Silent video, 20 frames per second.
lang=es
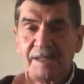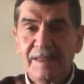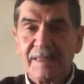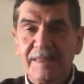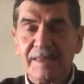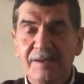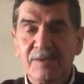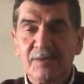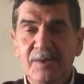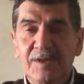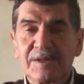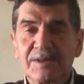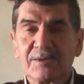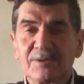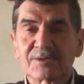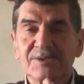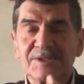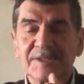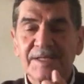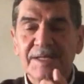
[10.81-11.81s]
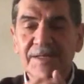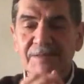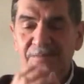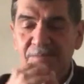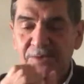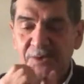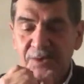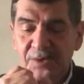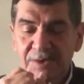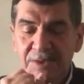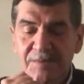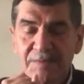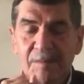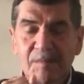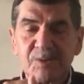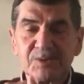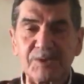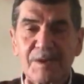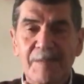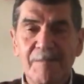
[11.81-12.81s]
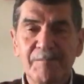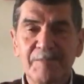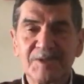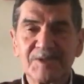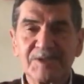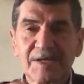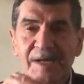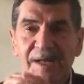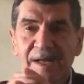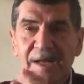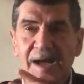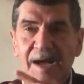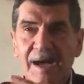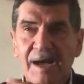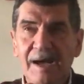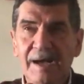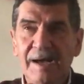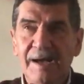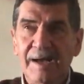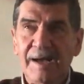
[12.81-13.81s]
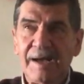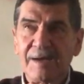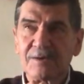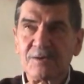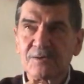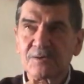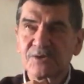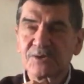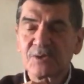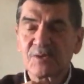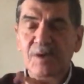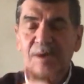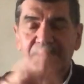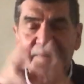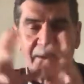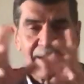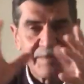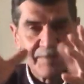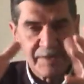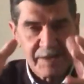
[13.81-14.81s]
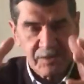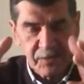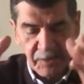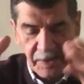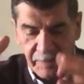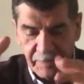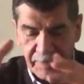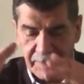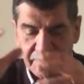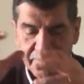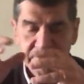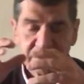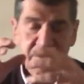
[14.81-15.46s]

de nuestro cerebro y vamos a empezar a conocer una palabra nueva.